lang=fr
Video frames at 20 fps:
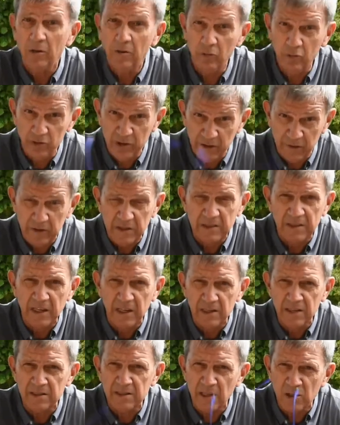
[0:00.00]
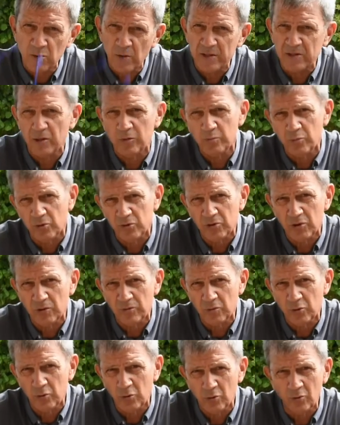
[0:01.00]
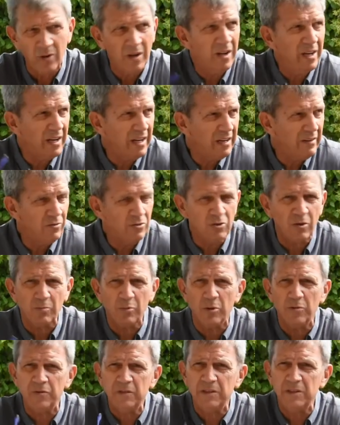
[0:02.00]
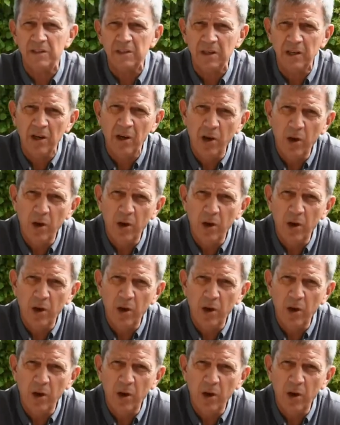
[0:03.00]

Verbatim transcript: vous défiscalisez 60% de vos dons et vous en profitez